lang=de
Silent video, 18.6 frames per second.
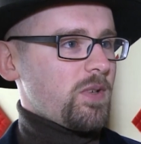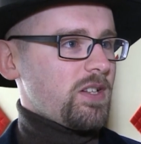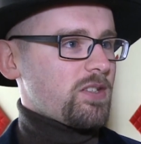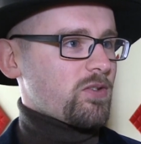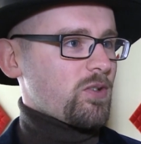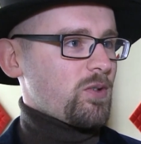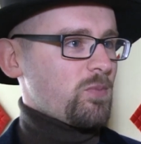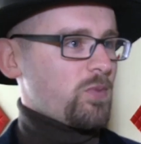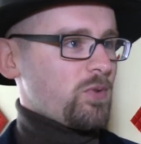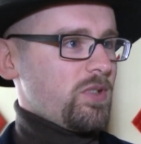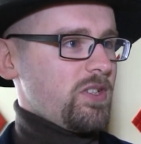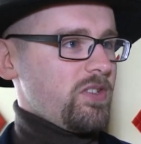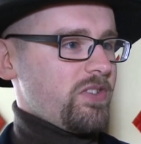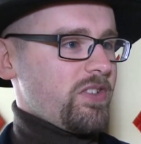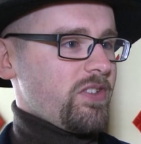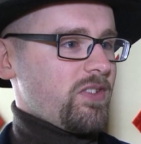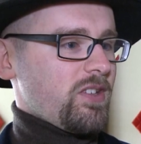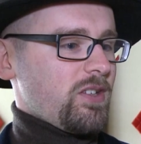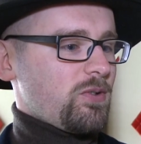Als
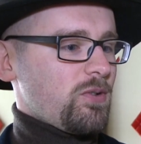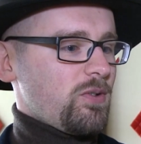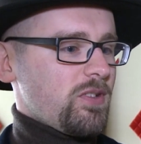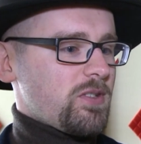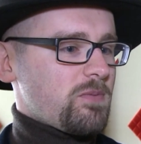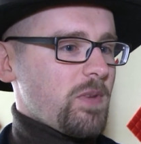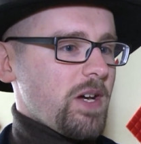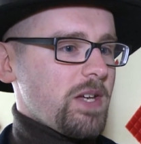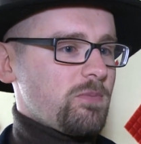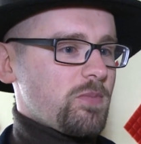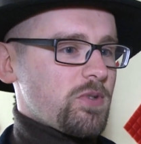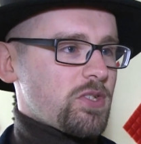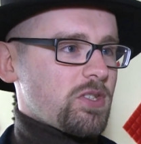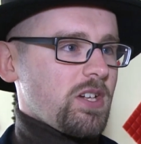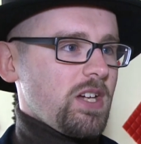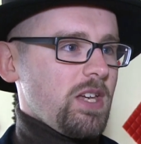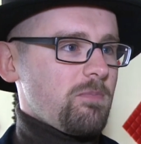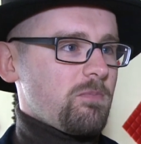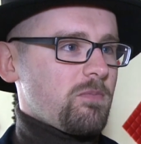Komponist ist natürlich mein
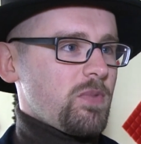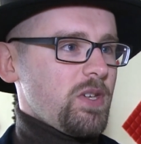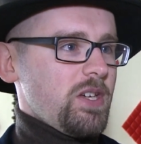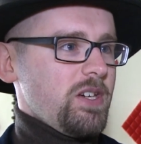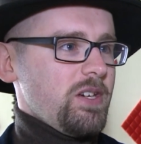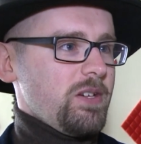Bestreben,